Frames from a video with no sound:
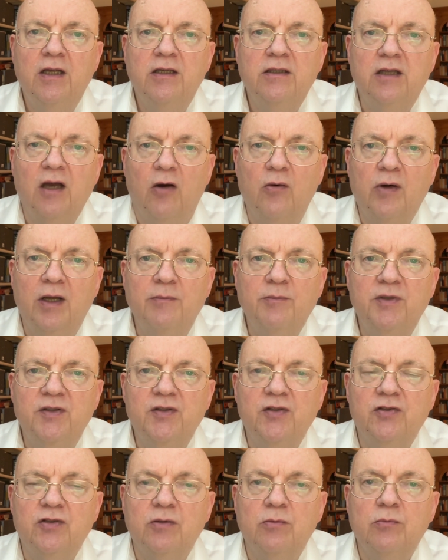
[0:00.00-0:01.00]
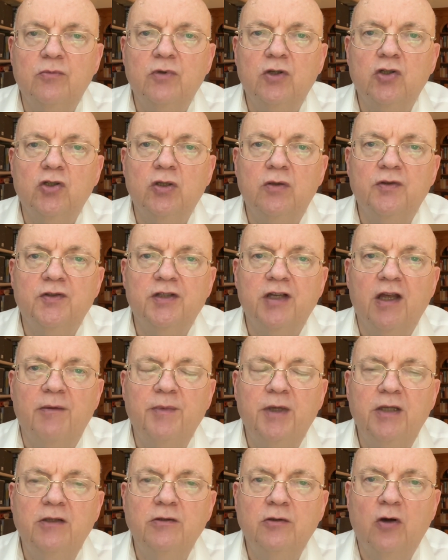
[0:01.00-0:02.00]
dauern, bis es zum
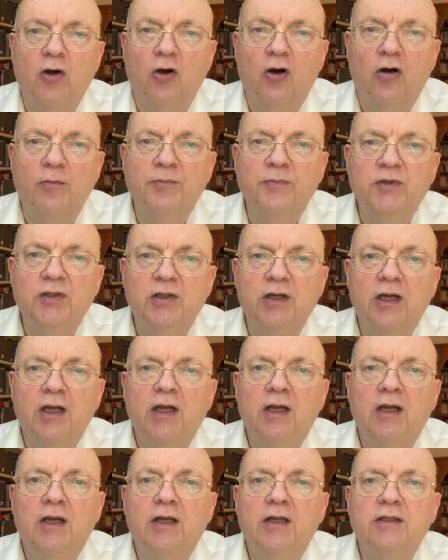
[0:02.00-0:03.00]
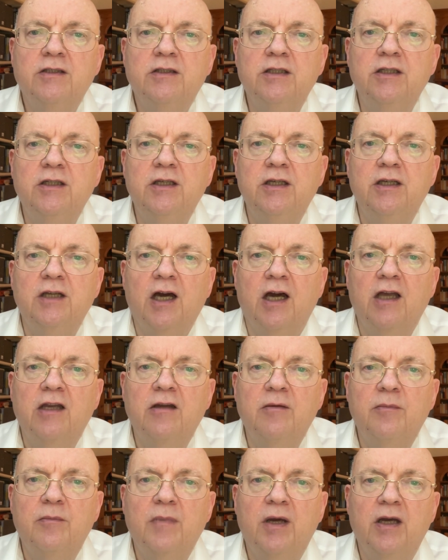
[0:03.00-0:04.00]
Schlusstermin kommt. Die in
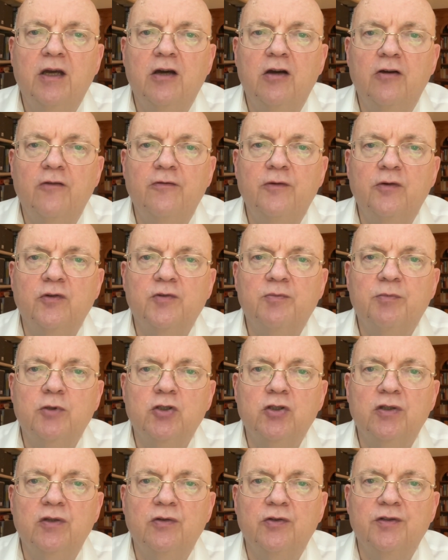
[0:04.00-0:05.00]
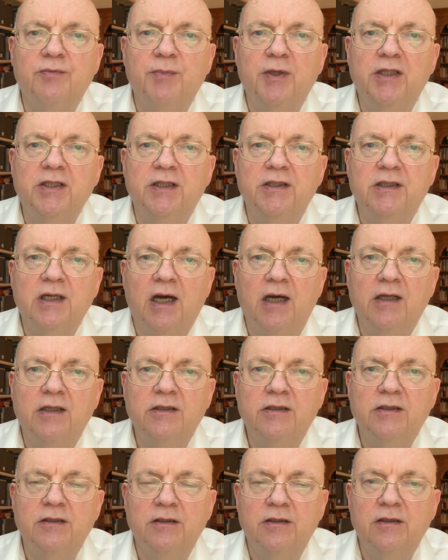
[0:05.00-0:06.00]
einem Eröffnungsbeschluss
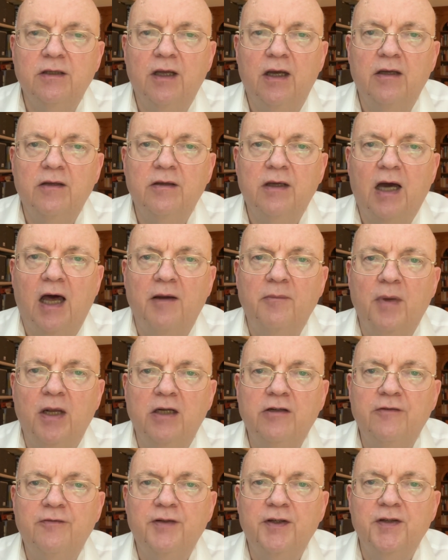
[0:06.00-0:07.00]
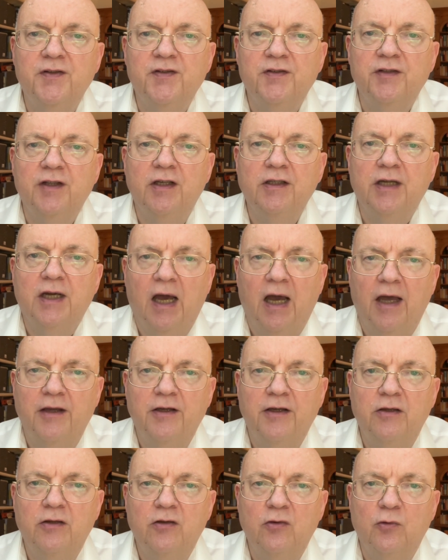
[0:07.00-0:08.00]
mitgeteilten äh, Anmeldefristen sind
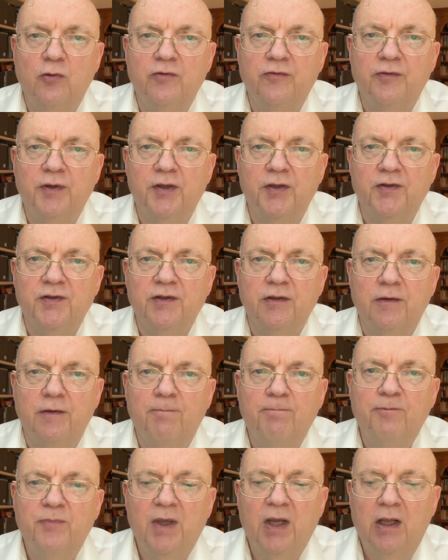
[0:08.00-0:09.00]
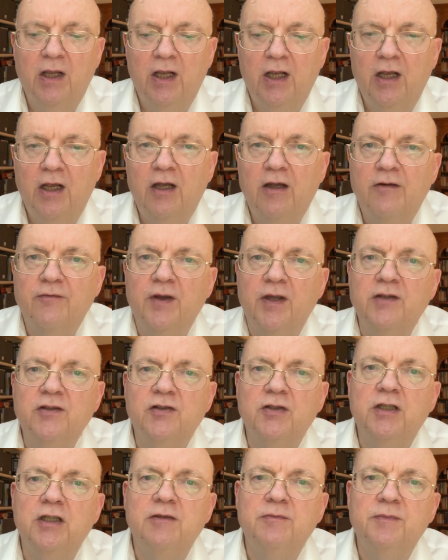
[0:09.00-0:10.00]
keine Notfristen. Wenn
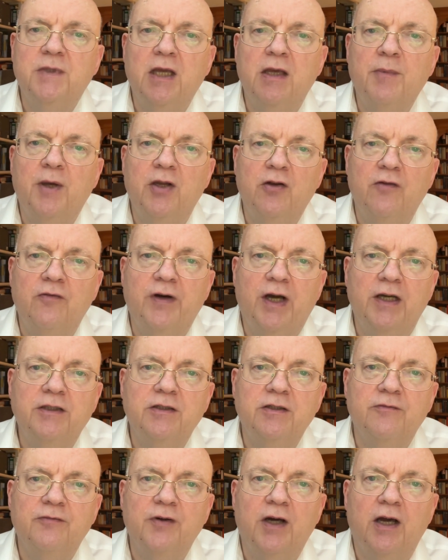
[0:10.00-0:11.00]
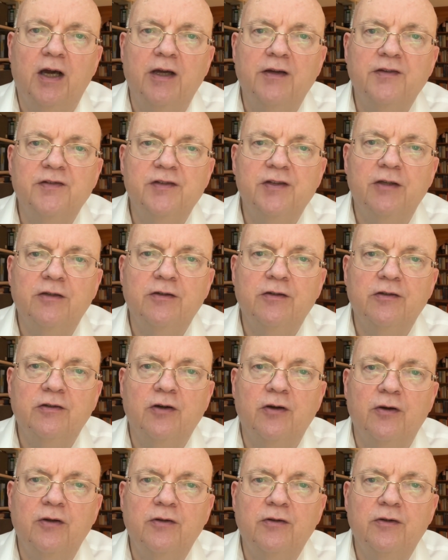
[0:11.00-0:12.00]
zu diesem Thema noch weitere Fragen sind,
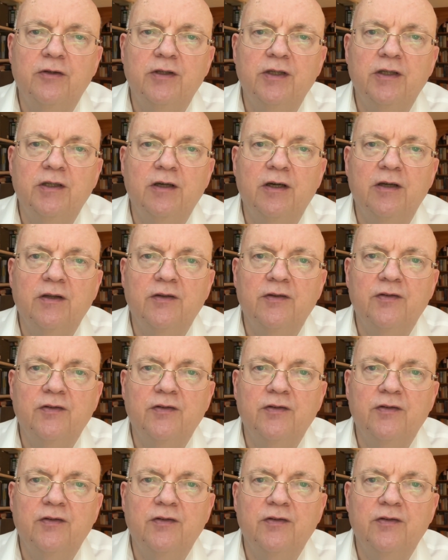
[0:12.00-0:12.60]
könnt ihr